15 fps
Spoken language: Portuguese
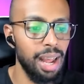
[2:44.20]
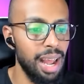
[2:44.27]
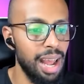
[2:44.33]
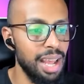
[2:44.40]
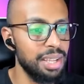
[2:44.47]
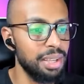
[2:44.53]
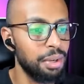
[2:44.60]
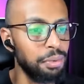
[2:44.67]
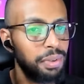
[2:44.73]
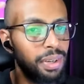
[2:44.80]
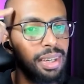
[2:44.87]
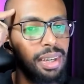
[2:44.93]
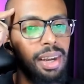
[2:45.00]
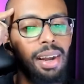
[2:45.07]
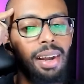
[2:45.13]
Aí que eu
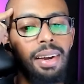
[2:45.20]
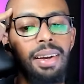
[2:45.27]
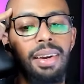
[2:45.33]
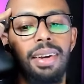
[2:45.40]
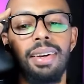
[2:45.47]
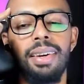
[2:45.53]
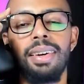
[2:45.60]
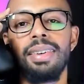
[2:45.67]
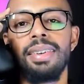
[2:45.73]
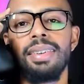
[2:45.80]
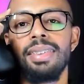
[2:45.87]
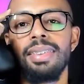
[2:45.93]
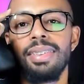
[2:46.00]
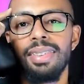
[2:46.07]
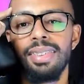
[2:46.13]
falei,
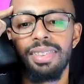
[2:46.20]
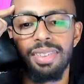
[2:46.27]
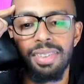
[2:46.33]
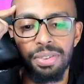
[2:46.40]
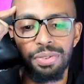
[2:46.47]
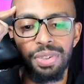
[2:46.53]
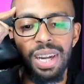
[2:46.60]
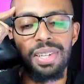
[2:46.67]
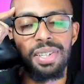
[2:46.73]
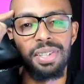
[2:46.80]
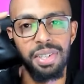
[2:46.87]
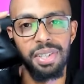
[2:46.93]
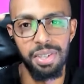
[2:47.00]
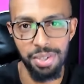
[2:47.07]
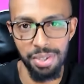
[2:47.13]
ah,
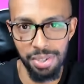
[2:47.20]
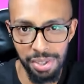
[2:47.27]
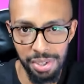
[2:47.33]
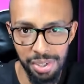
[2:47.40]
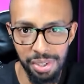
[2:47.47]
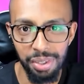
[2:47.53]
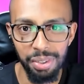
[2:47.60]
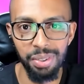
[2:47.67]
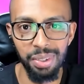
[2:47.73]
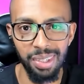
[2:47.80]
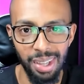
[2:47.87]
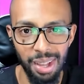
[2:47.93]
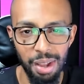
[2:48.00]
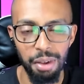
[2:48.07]
faz sentido.